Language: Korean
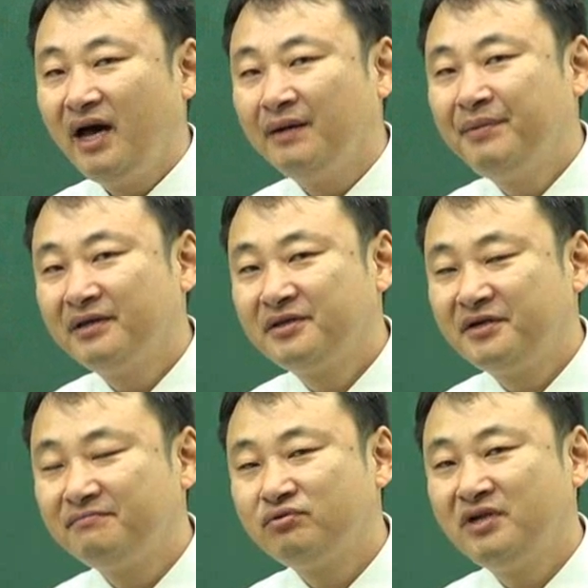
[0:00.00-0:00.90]

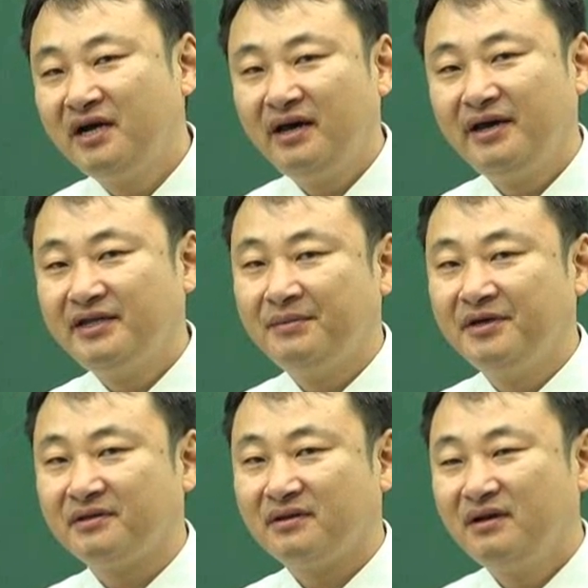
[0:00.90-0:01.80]
아파트를 분양하게
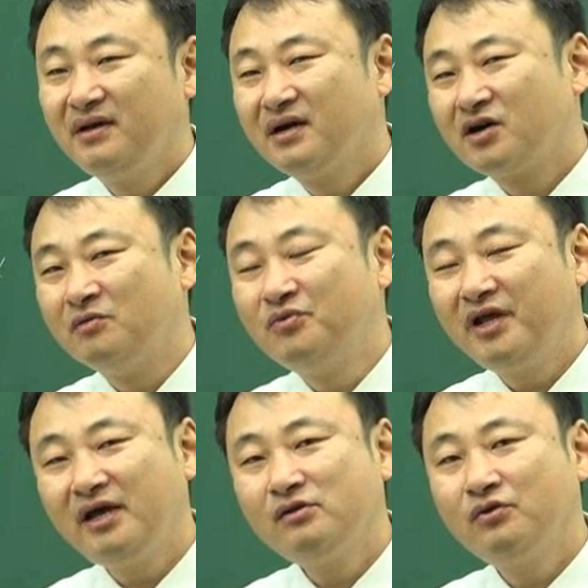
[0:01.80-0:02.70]
되면
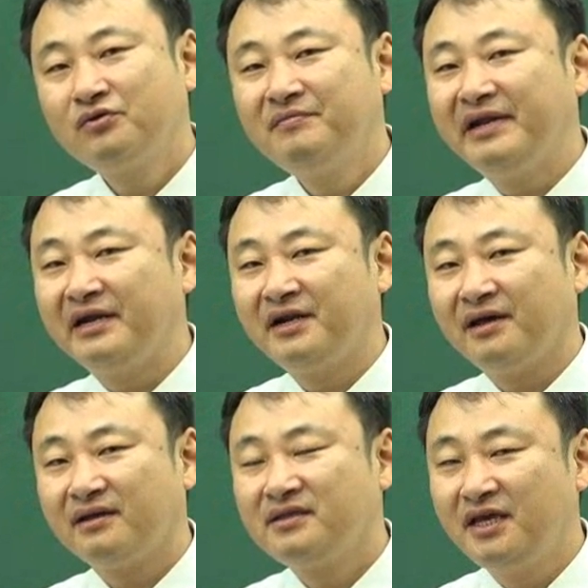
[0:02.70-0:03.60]
건물에 대한 소유권만이
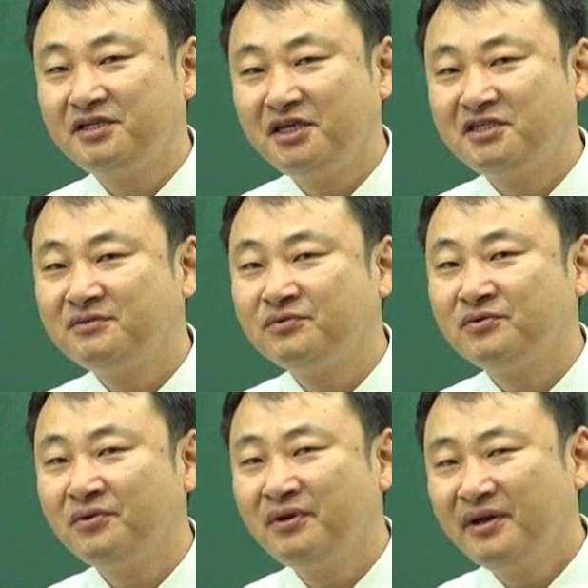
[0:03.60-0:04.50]
아니라 대지의
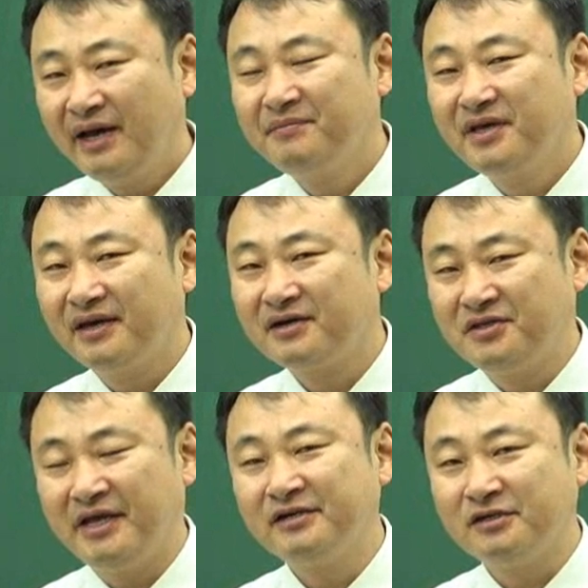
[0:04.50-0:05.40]
지분도 함께
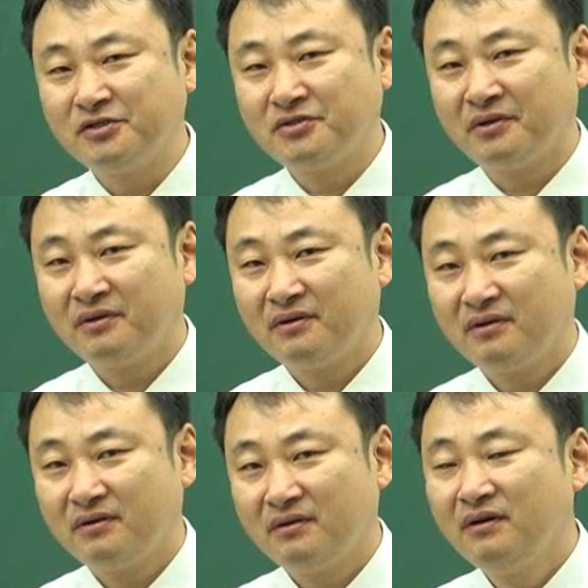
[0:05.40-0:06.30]
건네는 것이죠.
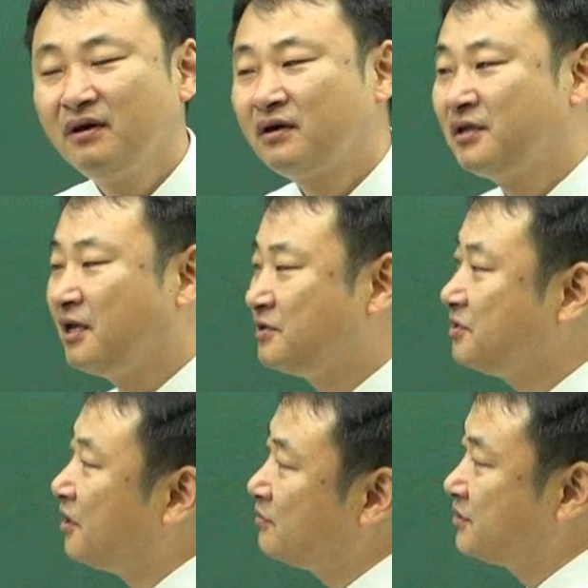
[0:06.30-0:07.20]
그런데
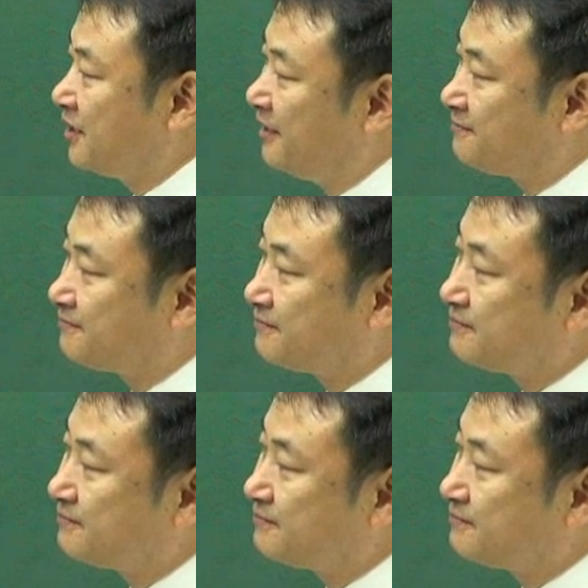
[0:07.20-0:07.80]
저 사업체가